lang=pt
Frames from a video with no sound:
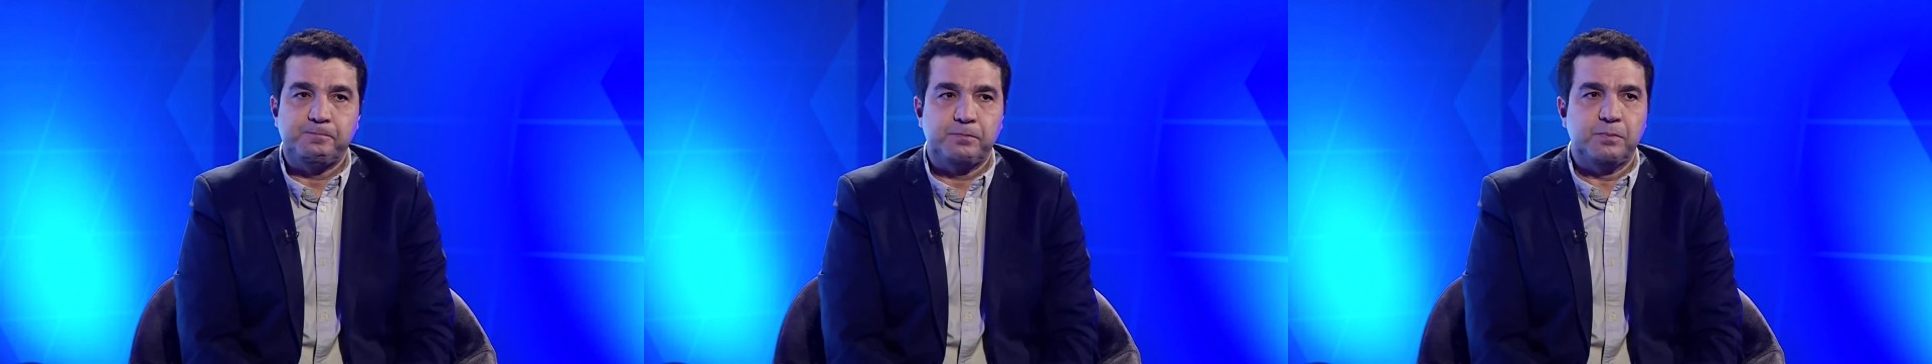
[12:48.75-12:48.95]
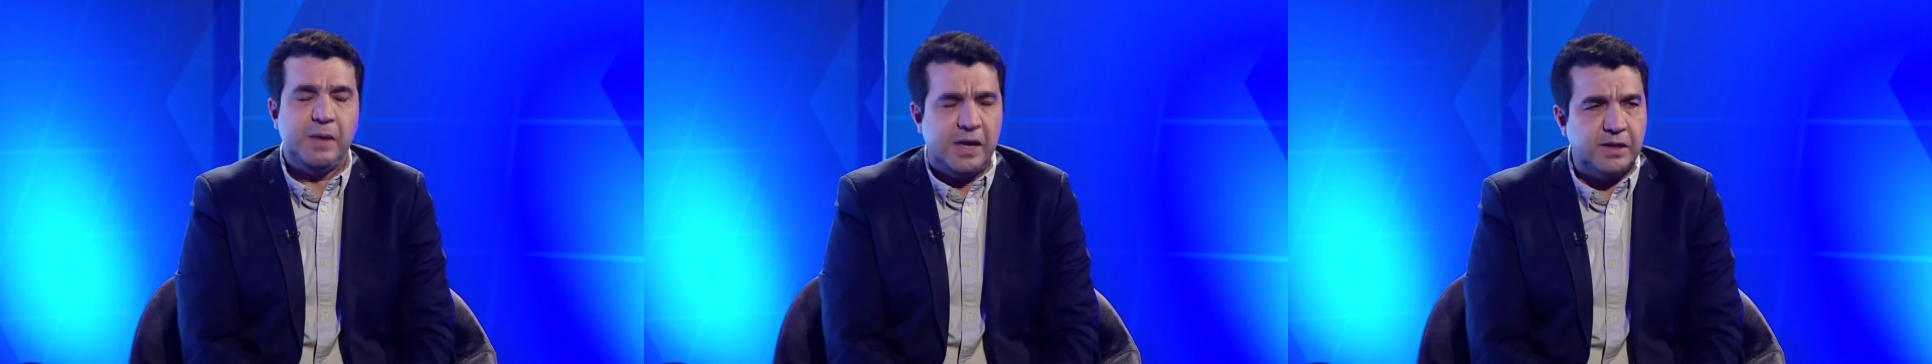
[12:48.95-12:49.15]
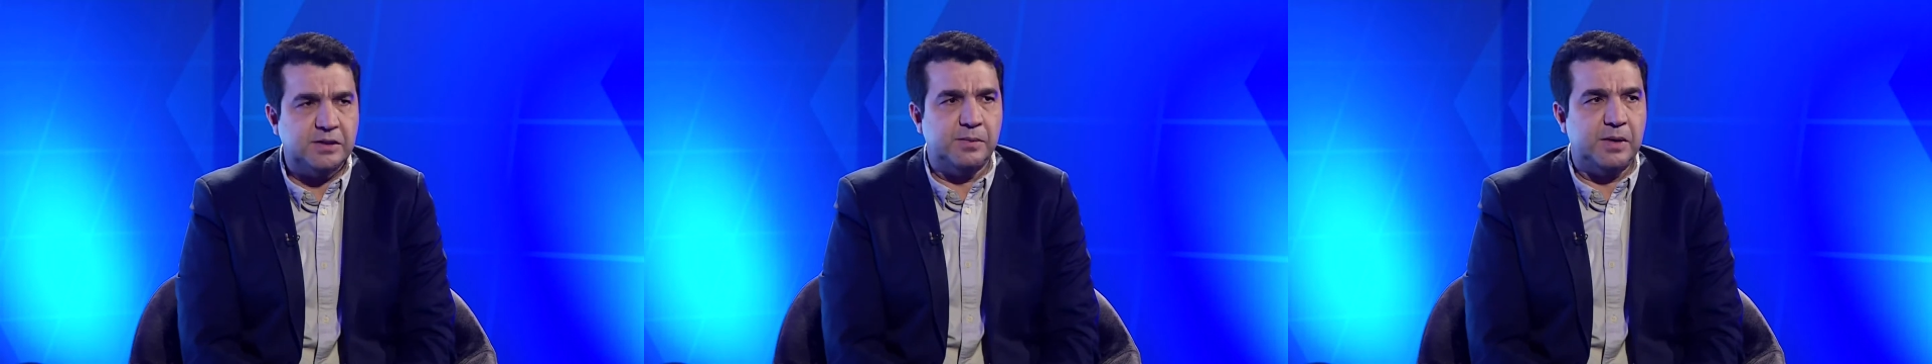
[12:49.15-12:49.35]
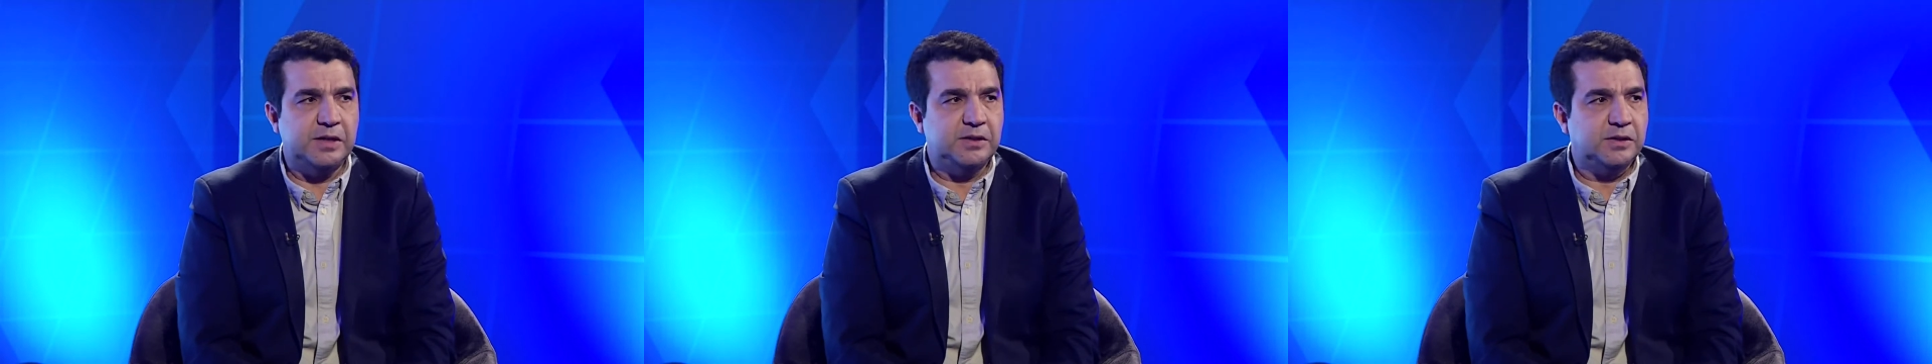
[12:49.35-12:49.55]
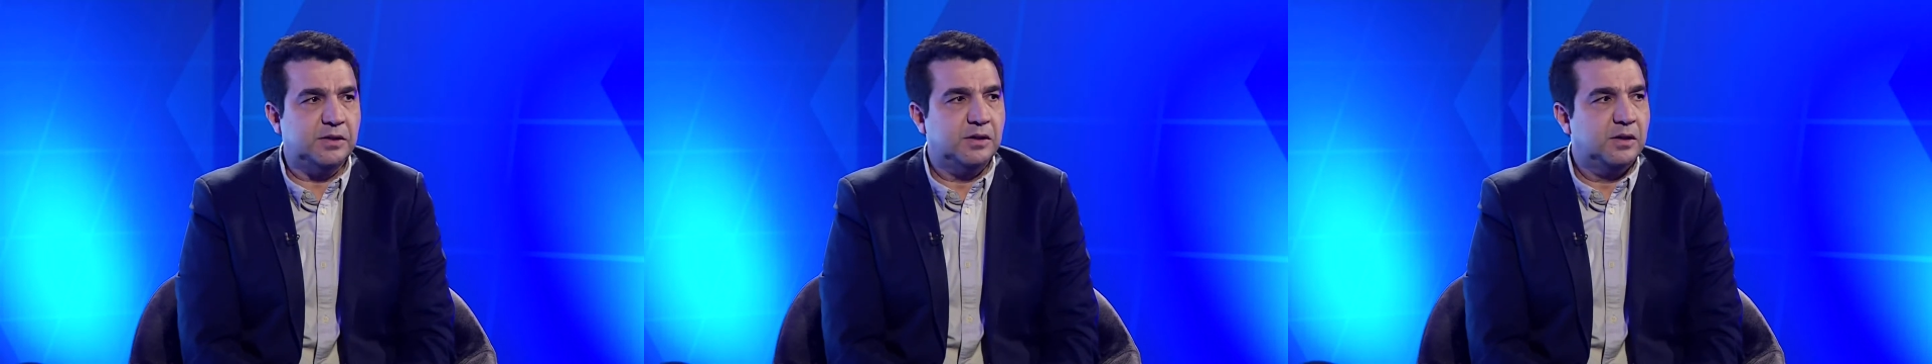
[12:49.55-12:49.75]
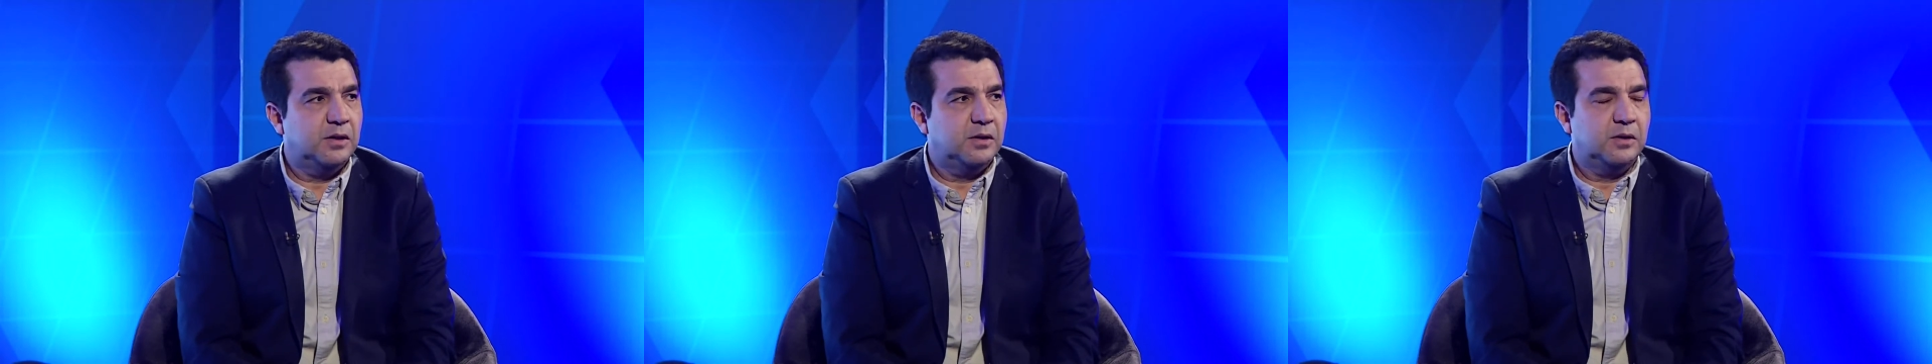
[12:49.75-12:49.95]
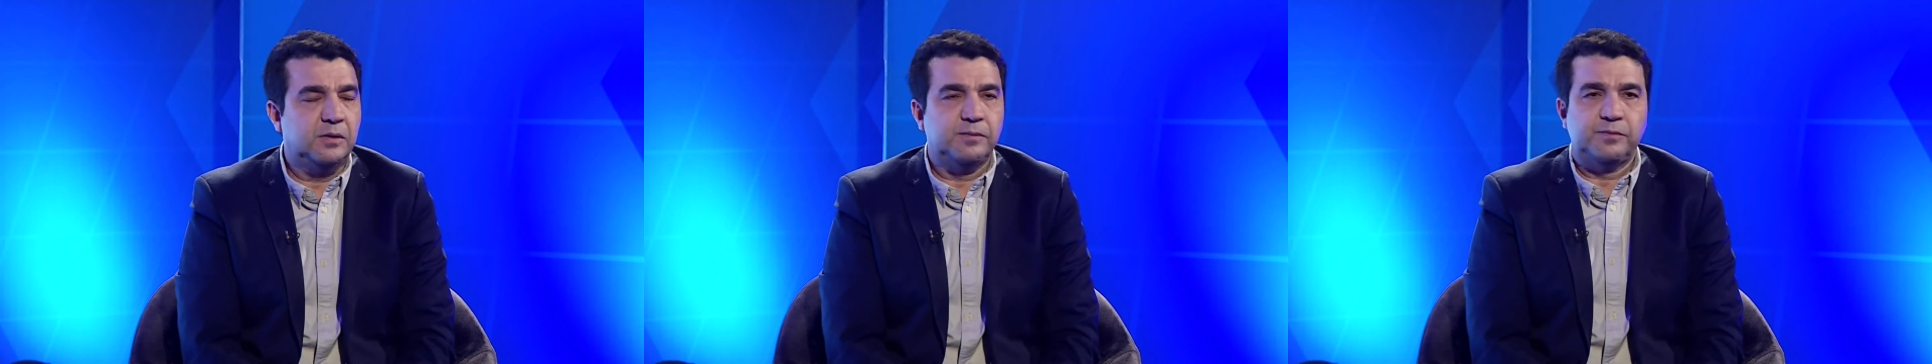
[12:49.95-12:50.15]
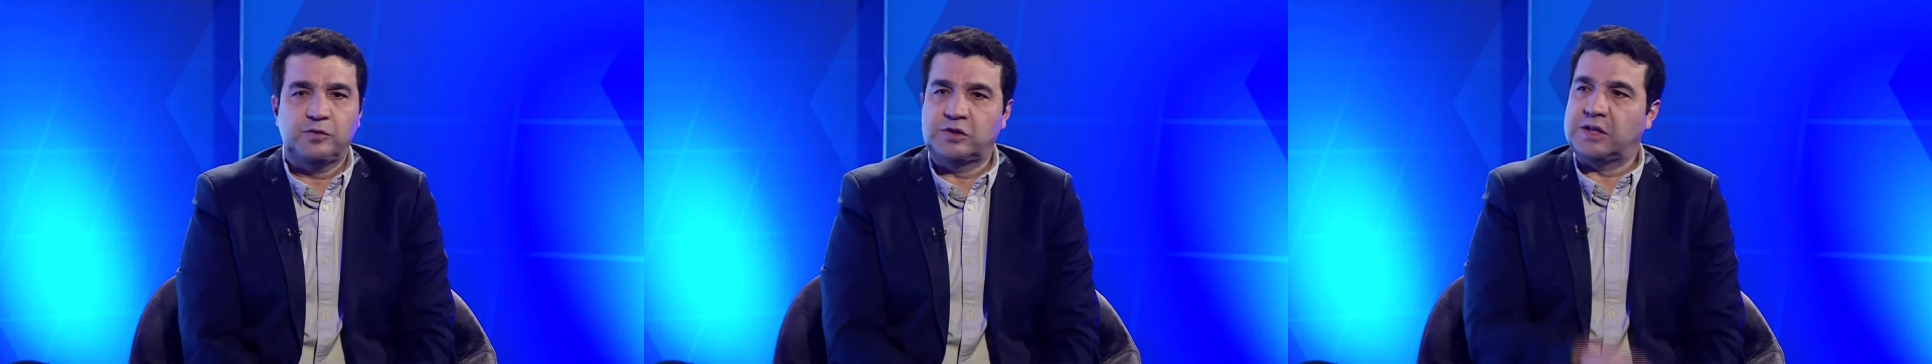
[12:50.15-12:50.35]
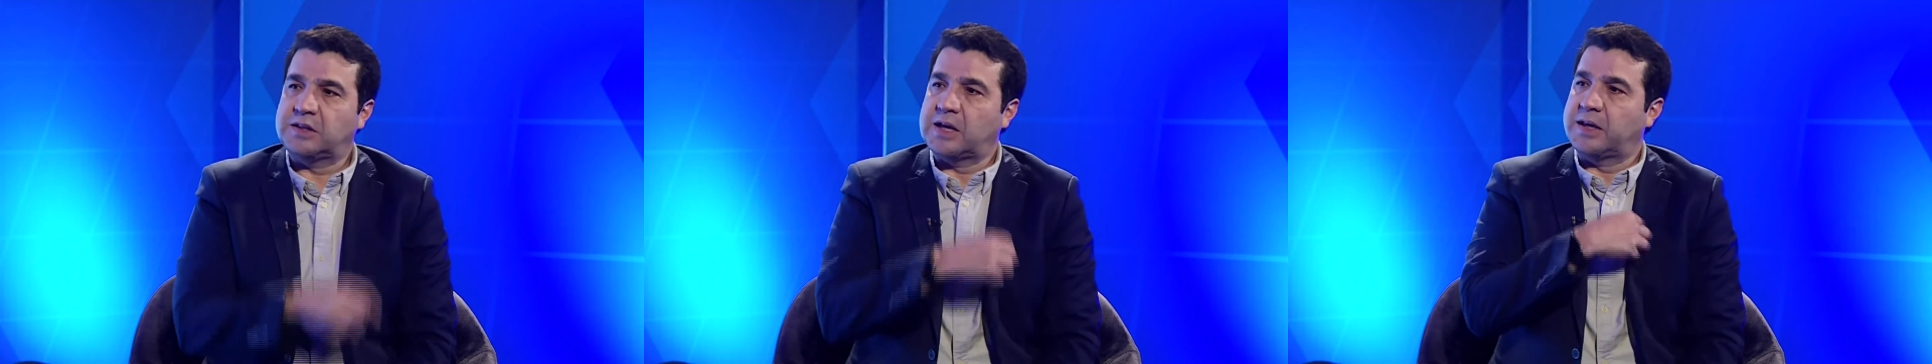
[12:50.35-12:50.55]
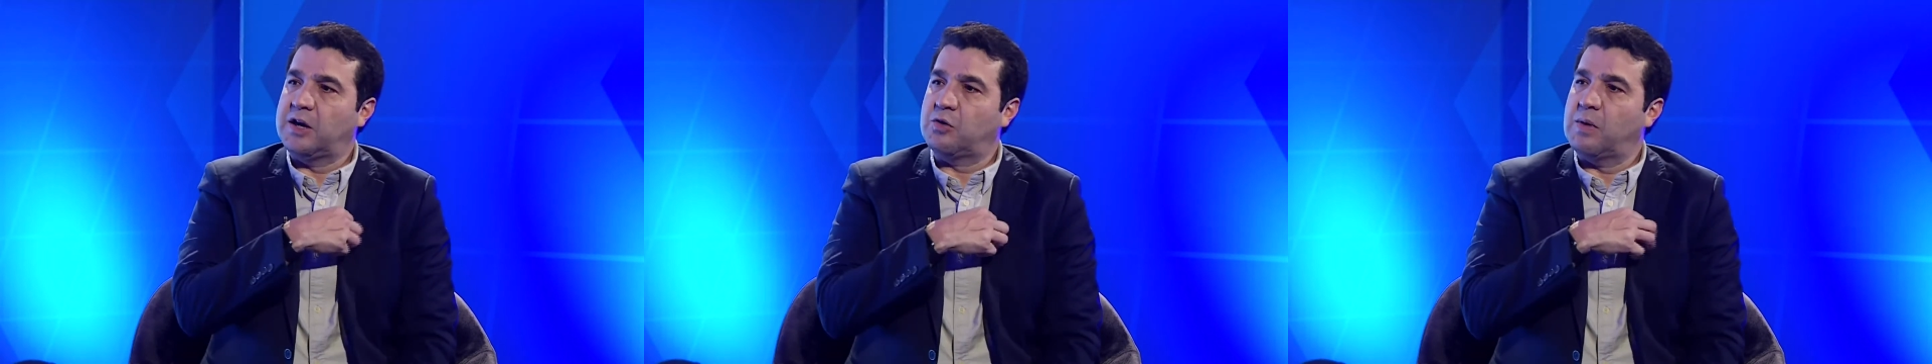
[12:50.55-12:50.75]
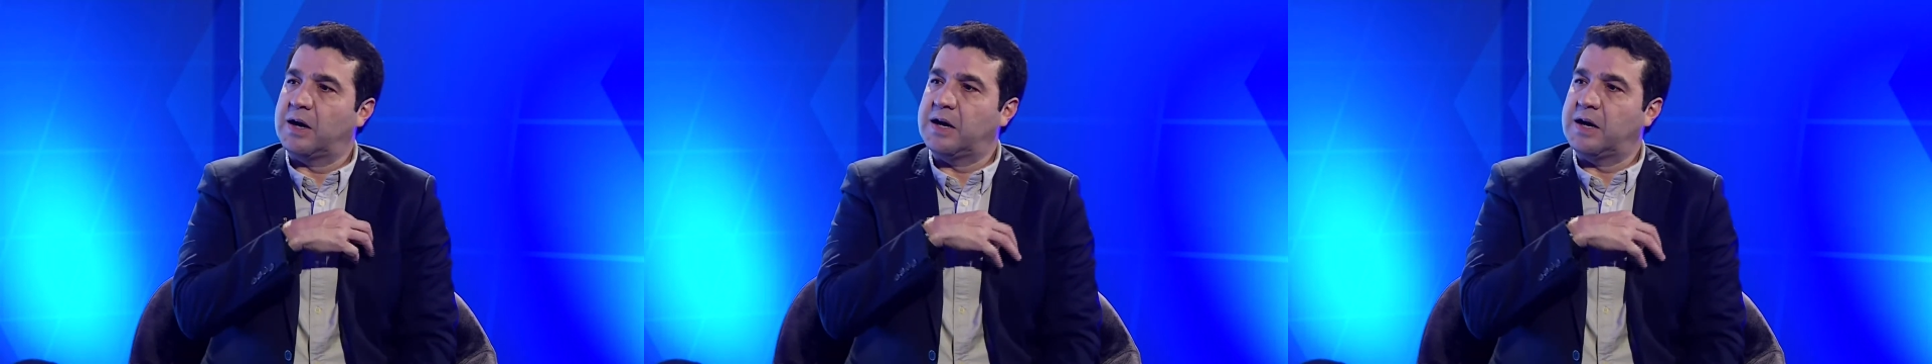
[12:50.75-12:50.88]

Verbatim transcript: Beleza, mas você está aqui com uma